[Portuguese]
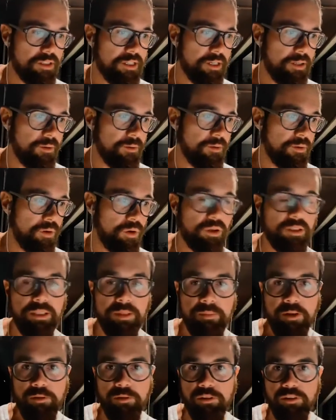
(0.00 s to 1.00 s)
Então,
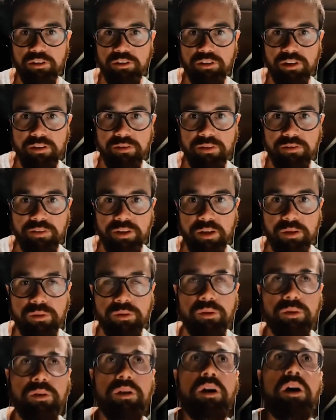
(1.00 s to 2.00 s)
ontem mesmo a gente estava
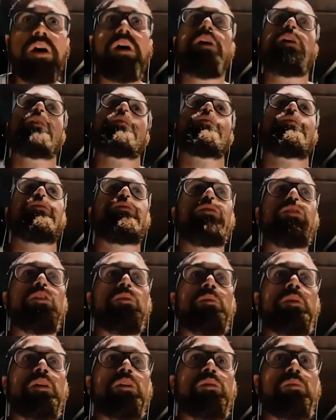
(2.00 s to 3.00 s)
vendo o, o
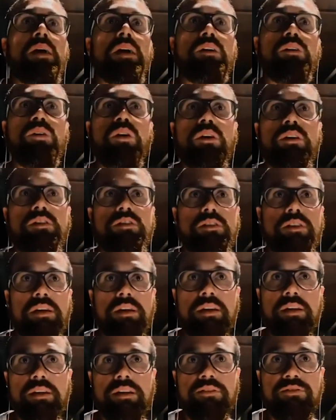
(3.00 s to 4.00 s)
filme do McDonald's,
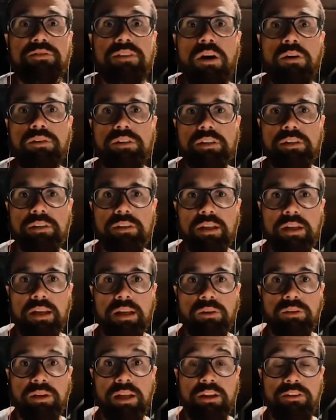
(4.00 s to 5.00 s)
é, The Founder, está
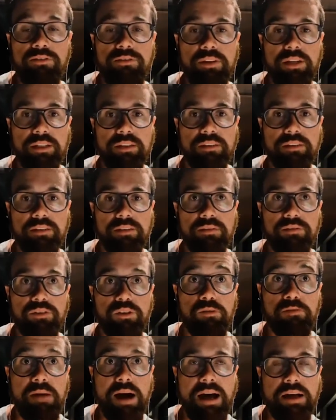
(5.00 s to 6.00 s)
lá no Netflix,
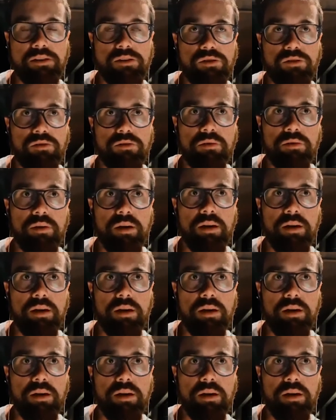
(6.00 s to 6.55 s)
filmaço,